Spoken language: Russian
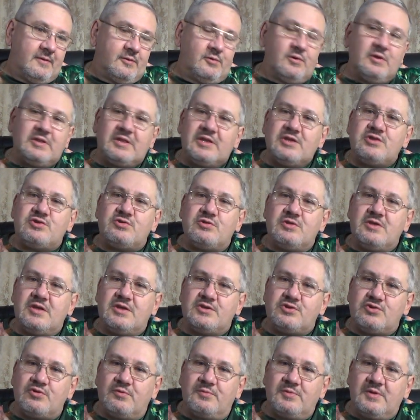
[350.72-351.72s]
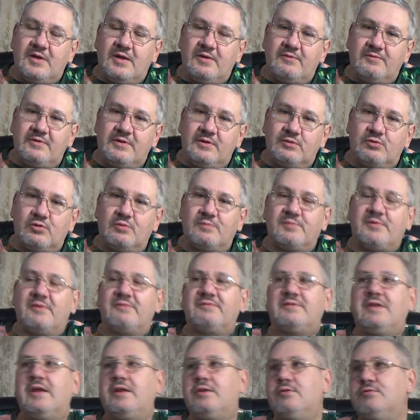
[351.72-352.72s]
Но это еще ни о чем не говорит. Вот
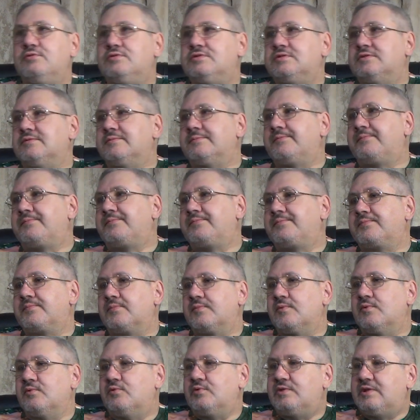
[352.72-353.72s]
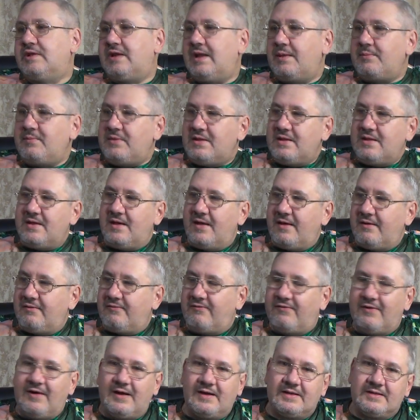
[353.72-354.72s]
повторюсь, вот для меня
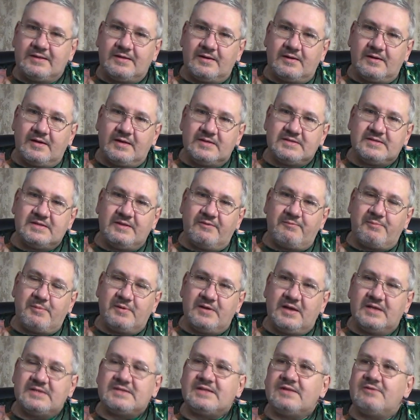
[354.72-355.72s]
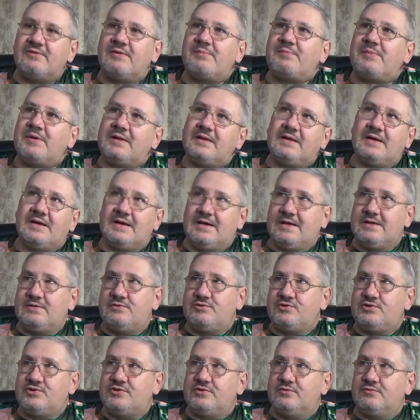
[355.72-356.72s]
фактор основ,
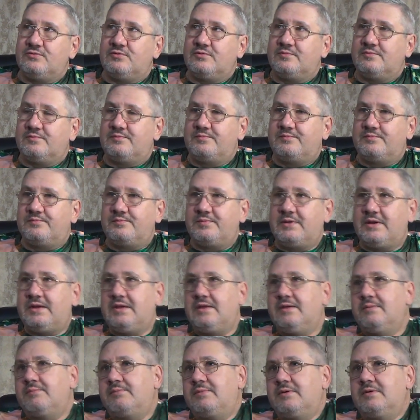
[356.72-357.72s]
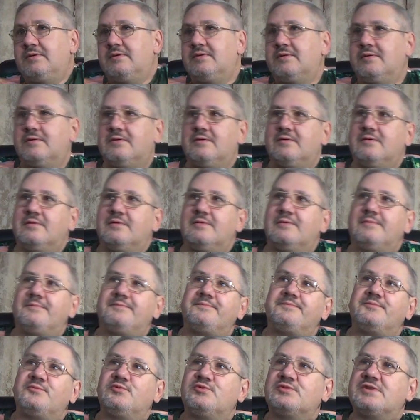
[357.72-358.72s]
основополагающий вот при, э,
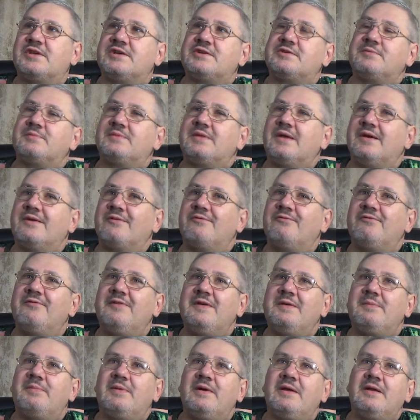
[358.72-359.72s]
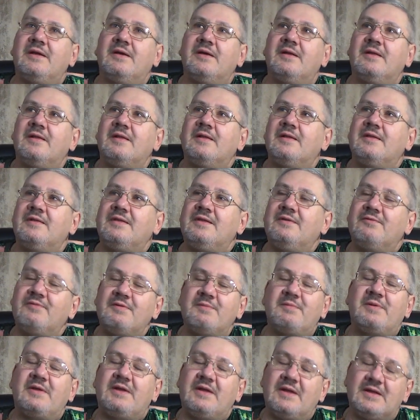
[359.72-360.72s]
ну скажем так, выборе, не
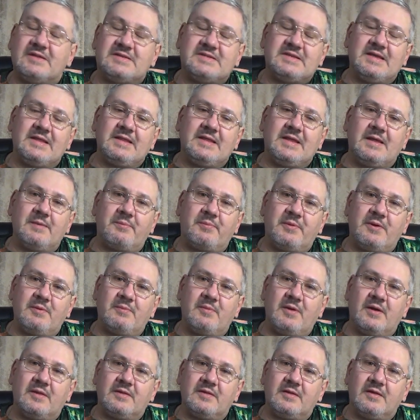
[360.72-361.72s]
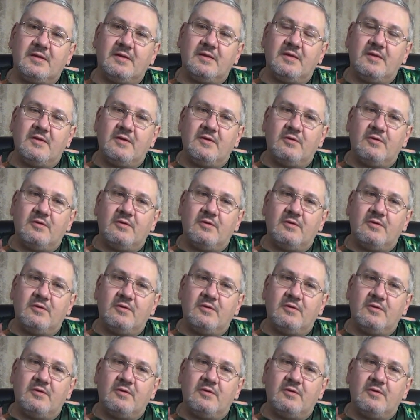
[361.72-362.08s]
выборе, а оценке приманки.